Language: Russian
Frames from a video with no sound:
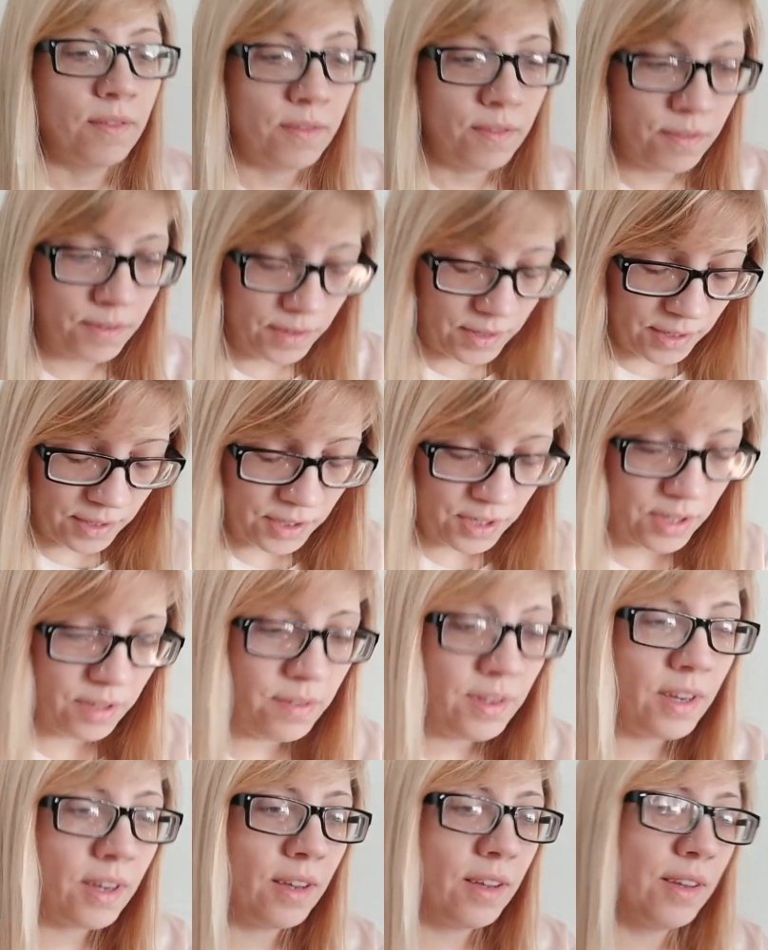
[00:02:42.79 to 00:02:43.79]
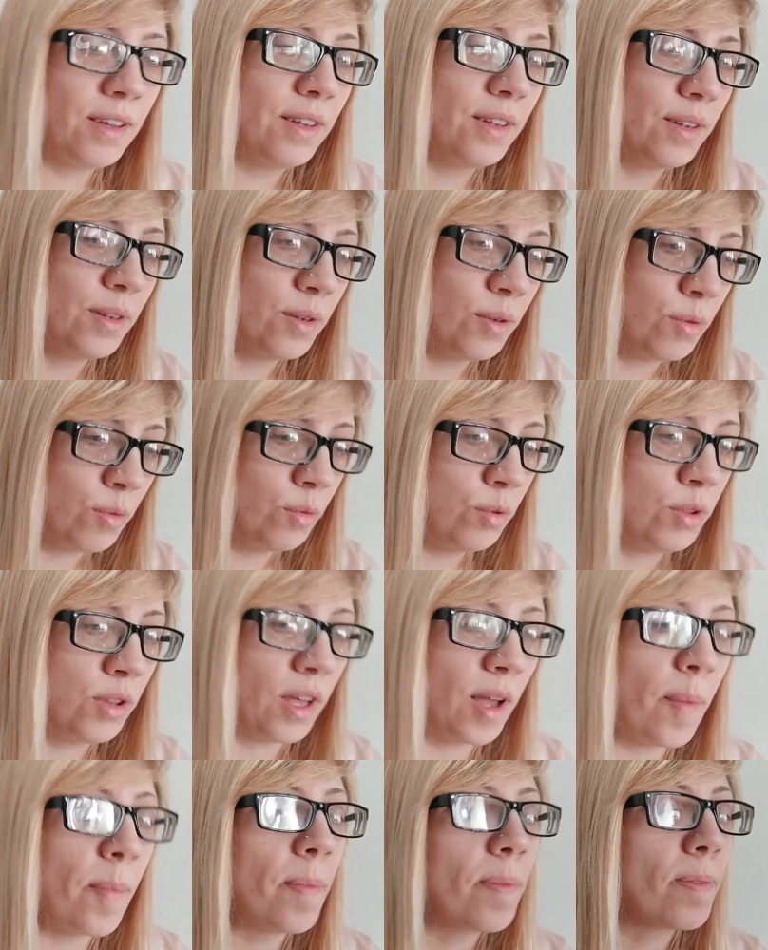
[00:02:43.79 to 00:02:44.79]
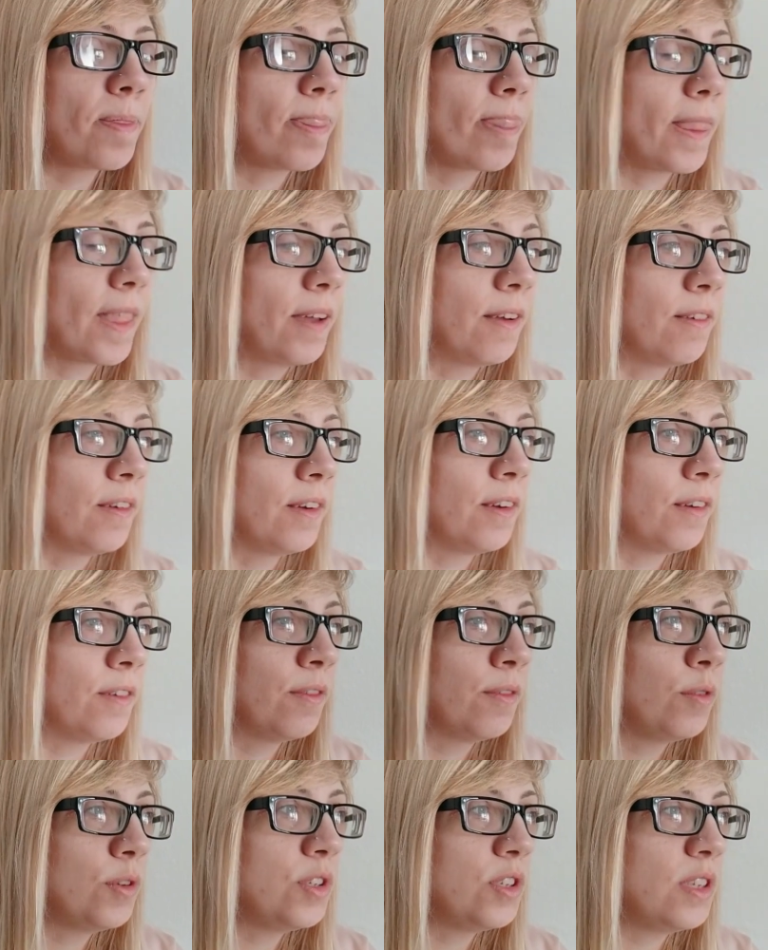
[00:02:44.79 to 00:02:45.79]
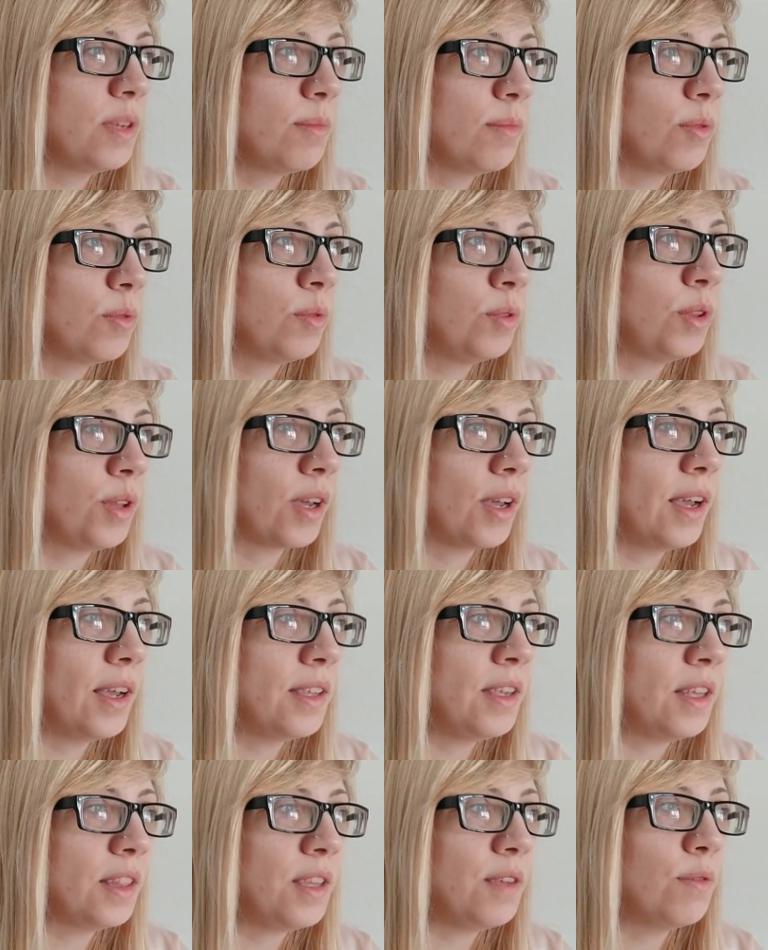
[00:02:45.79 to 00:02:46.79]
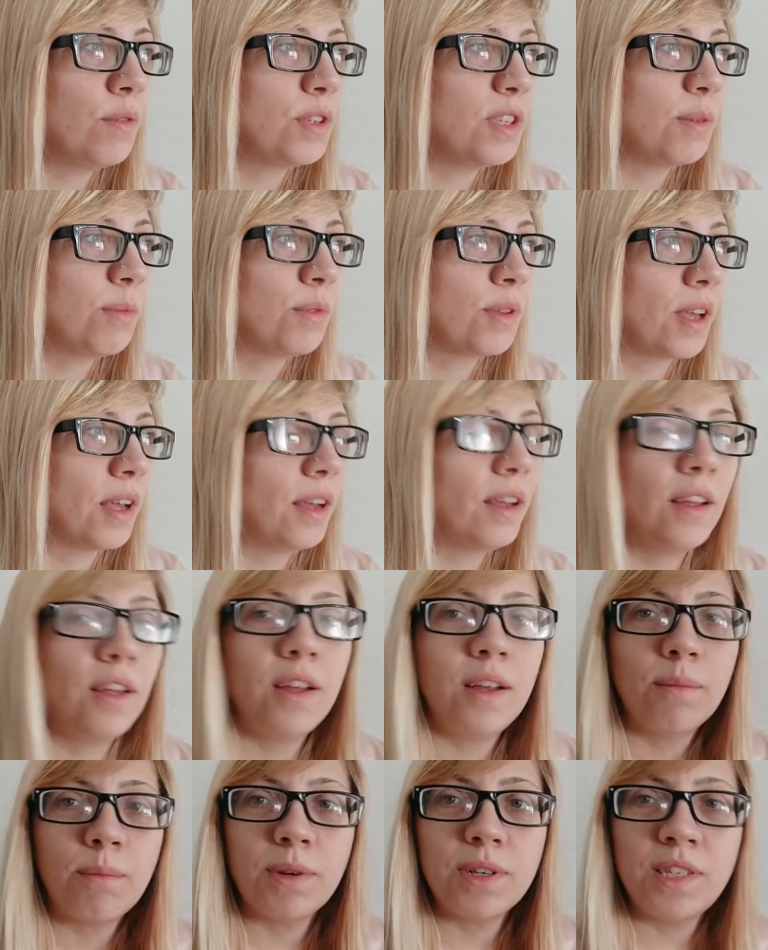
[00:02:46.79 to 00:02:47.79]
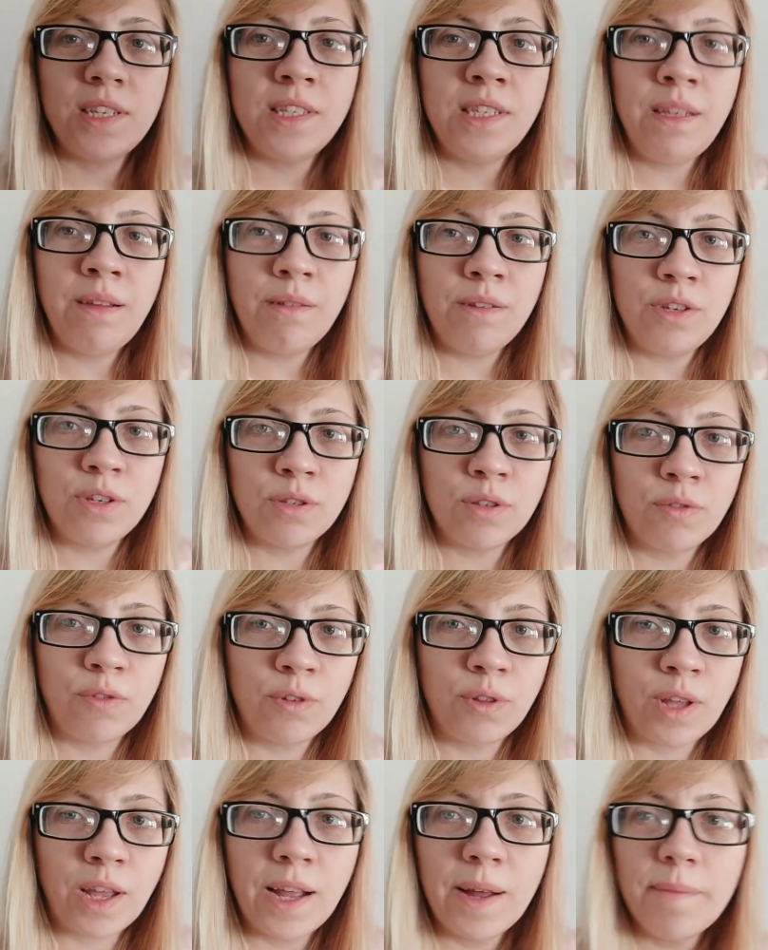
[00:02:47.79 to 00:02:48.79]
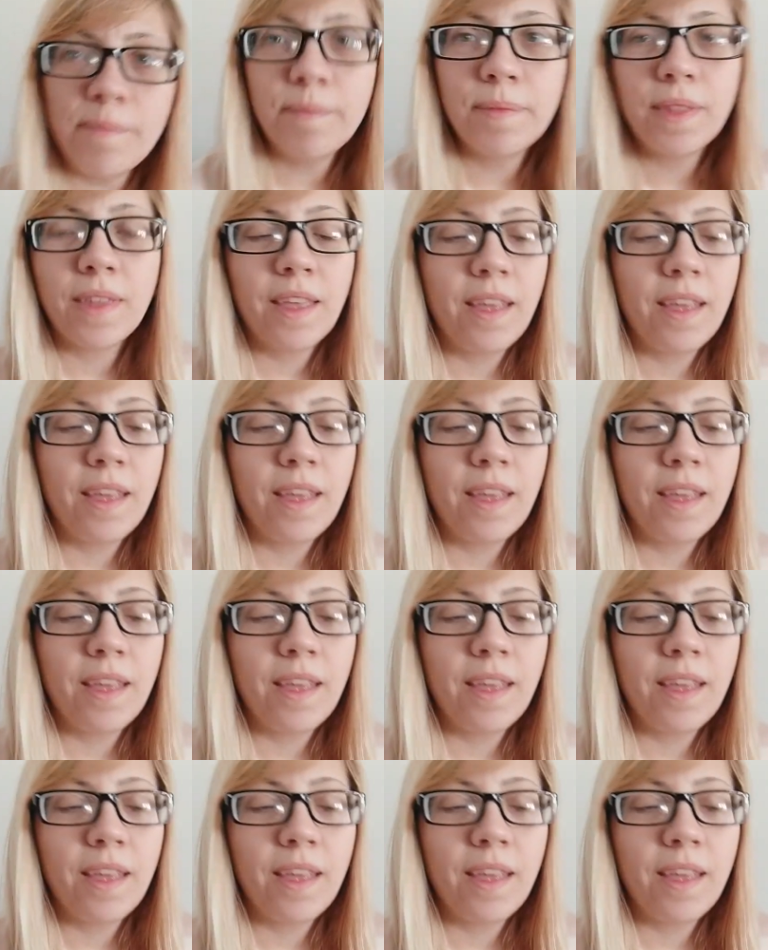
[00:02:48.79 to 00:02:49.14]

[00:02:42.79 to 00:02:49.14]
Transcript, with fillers: В четверг утром а, в 8 утра, нет, не 8 утра, почти 9 часов утра,